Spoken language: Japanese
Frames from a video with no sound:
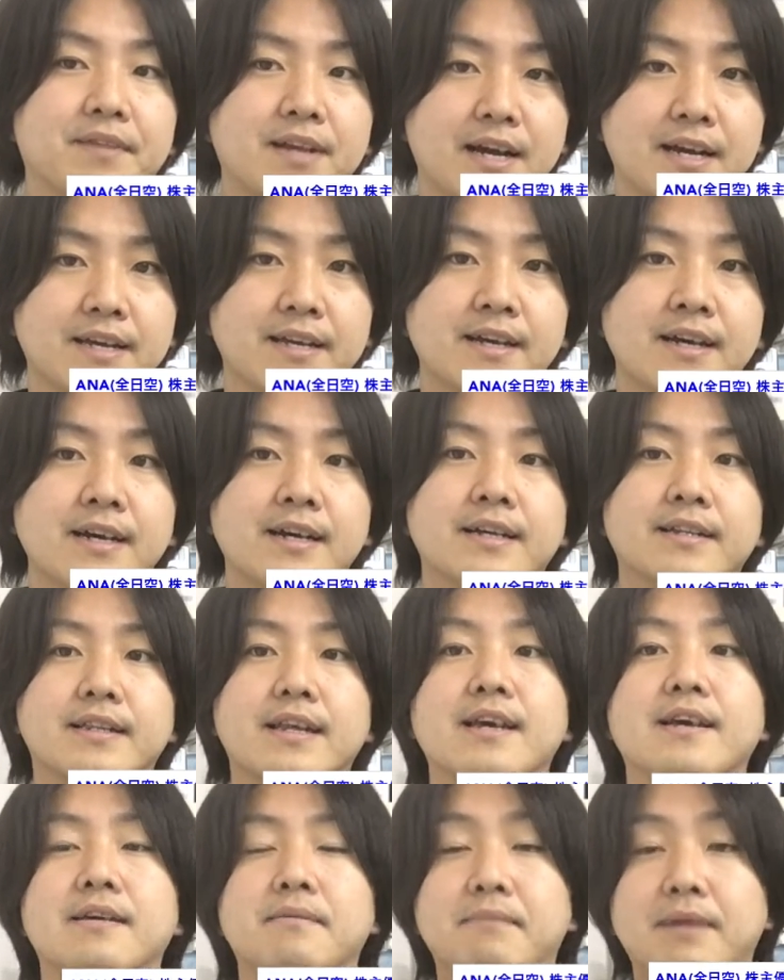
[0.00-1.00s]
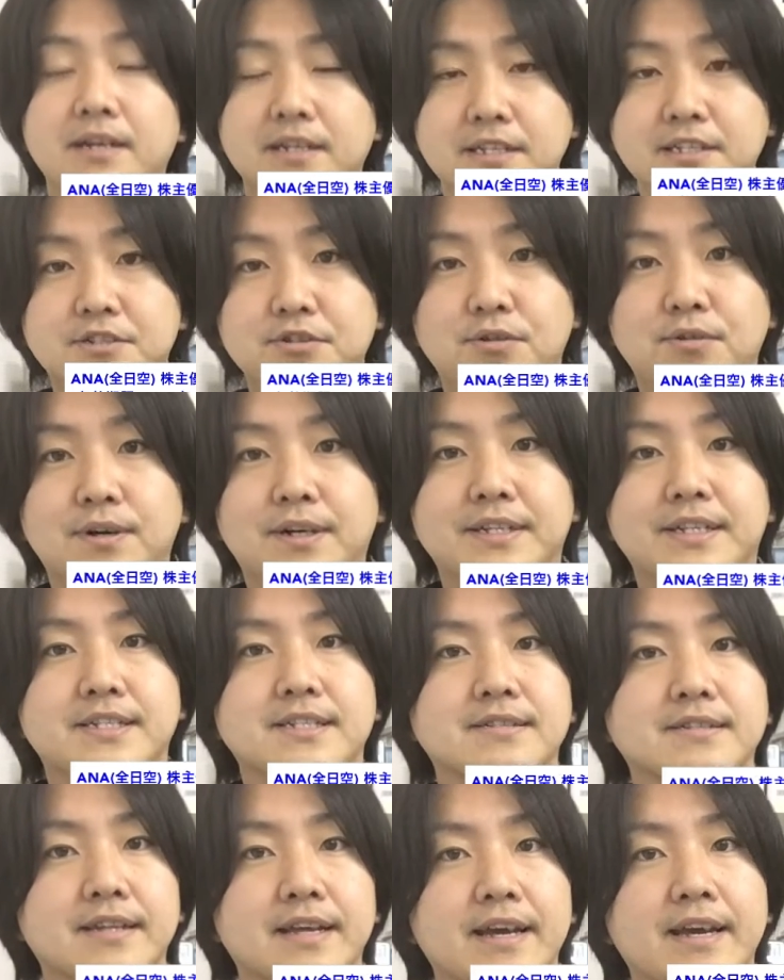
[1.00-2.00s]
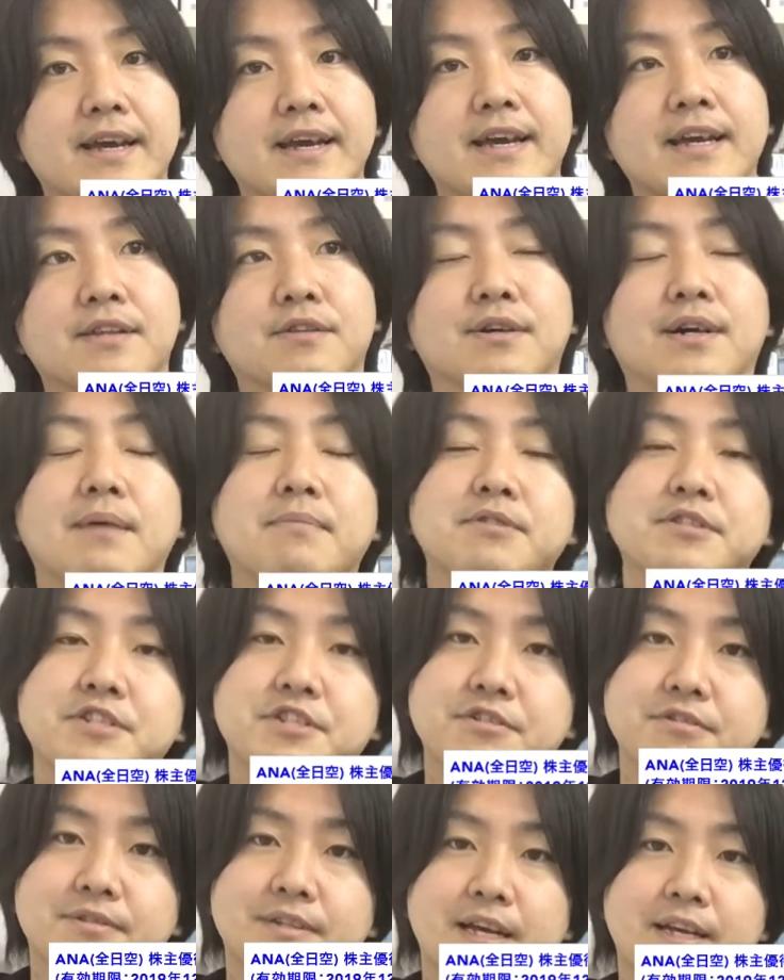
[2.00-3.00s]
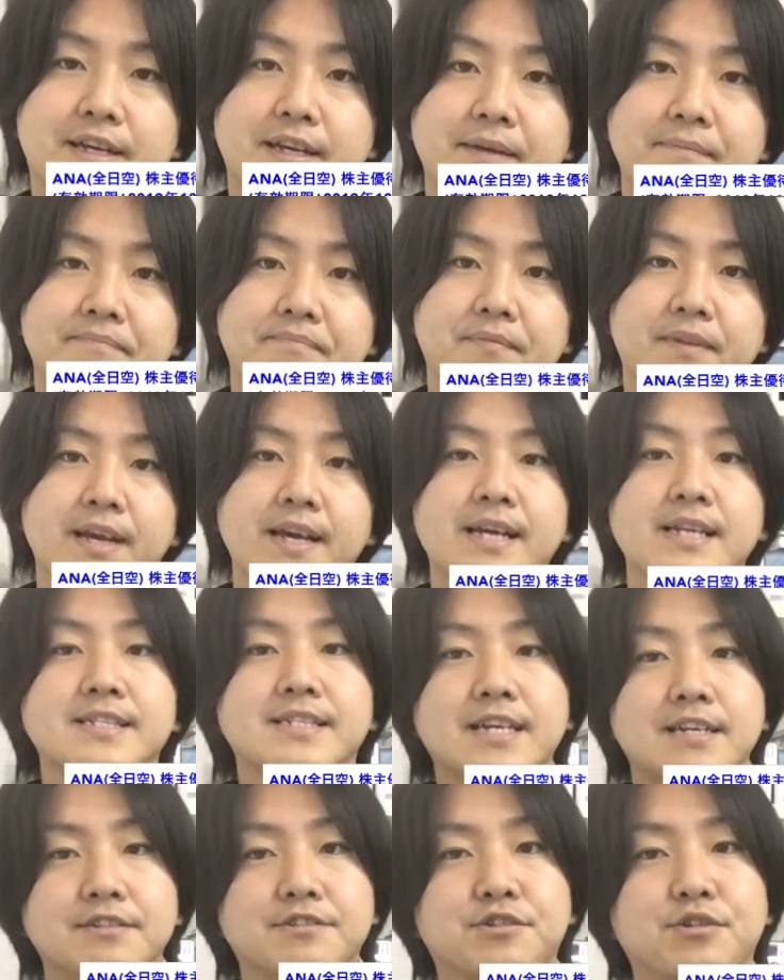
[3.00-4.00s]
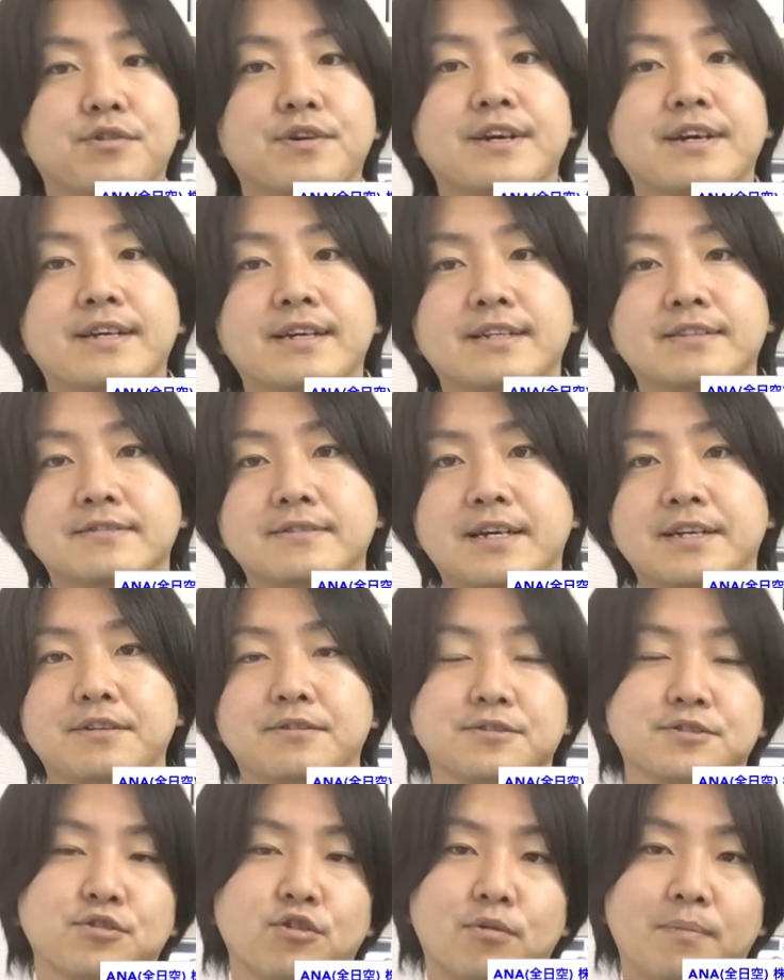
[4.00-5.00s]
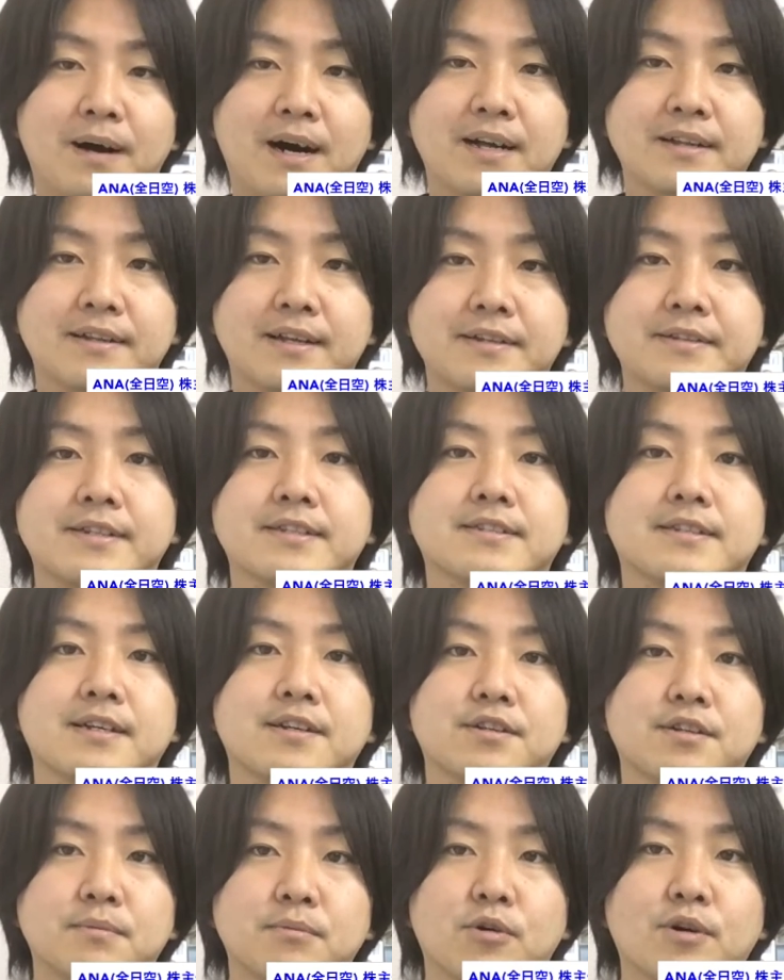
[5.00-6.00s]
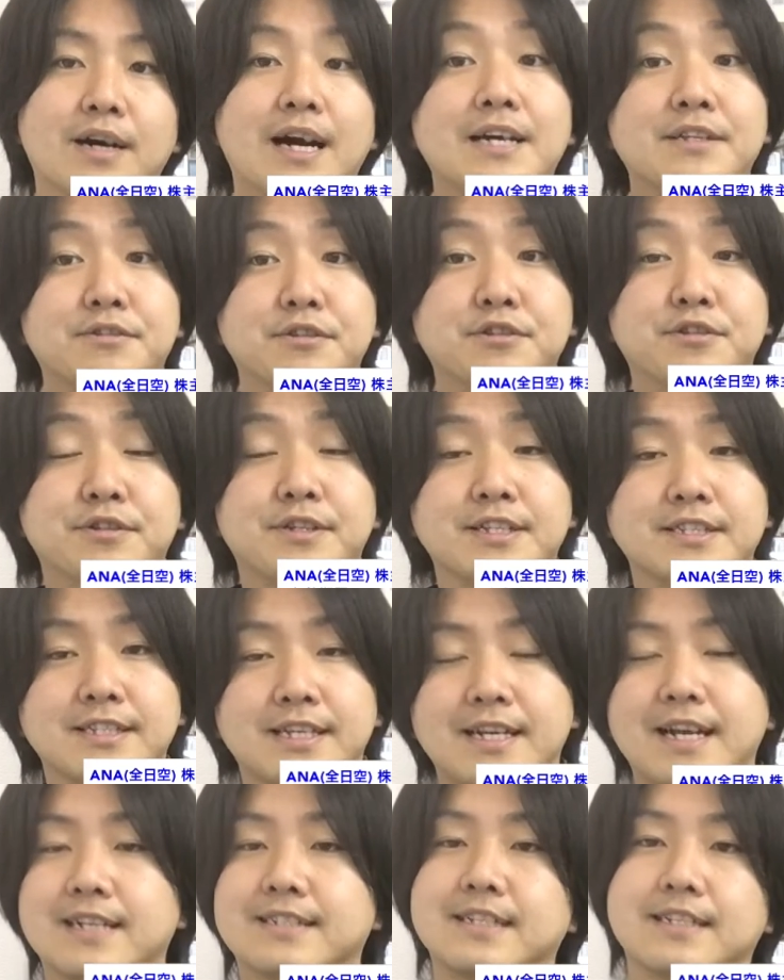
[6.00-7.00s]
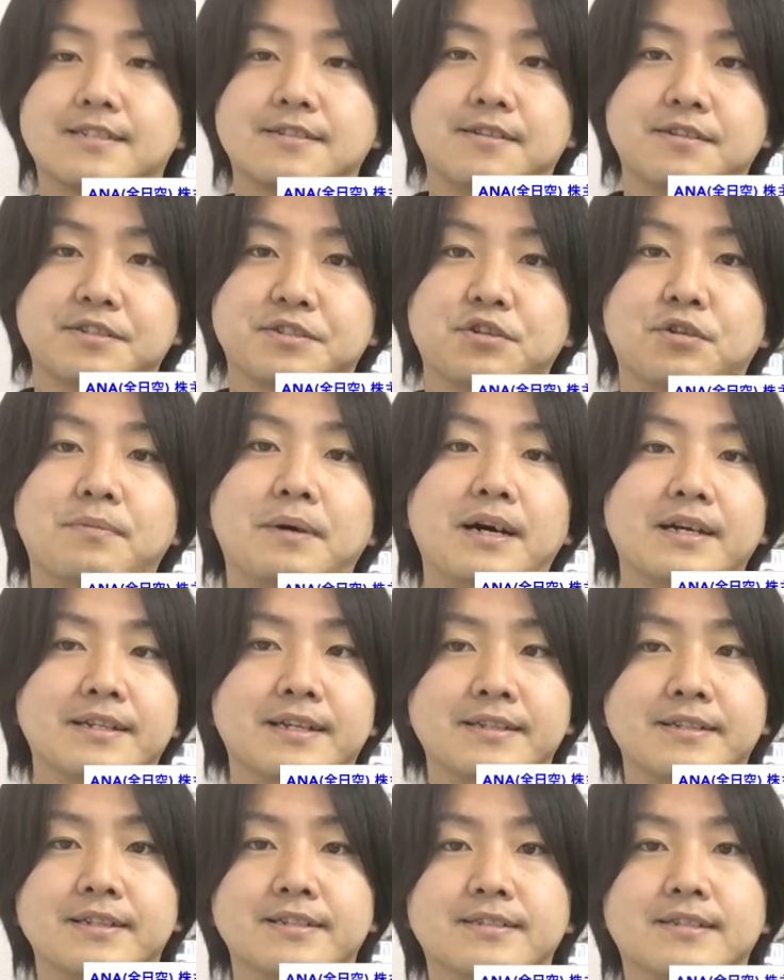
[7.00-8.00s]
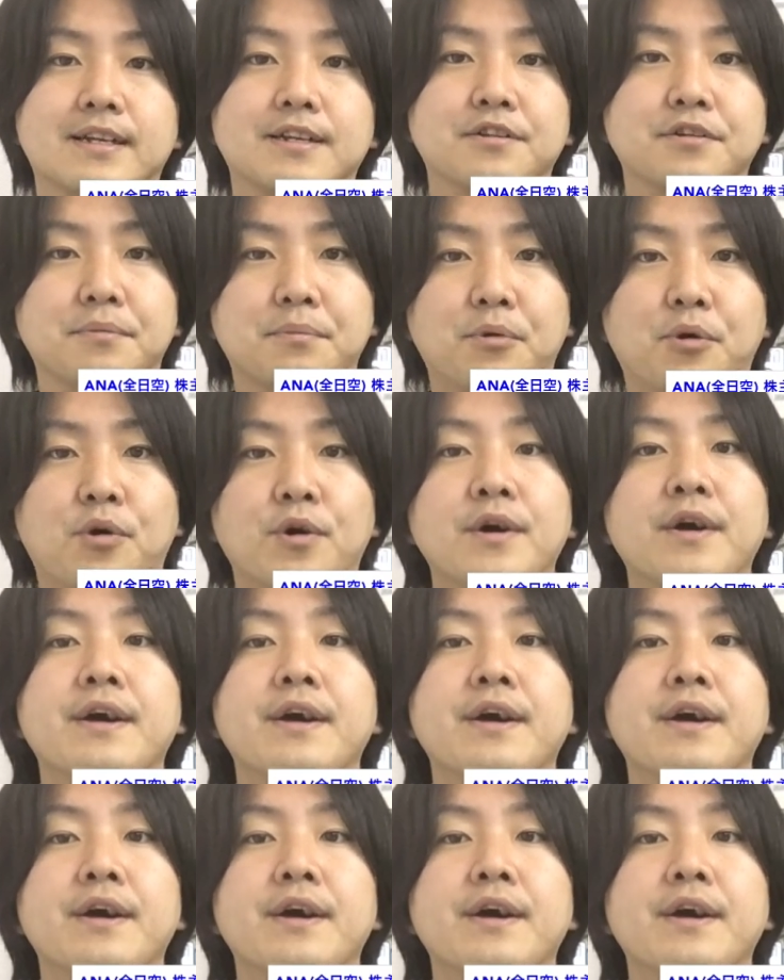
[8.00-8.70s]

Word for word: はいでまあ、以上がですね、えー、と株主優待券、え JAL と ANA の相場なんですけれども買取とですね落札の相場なんですけれども、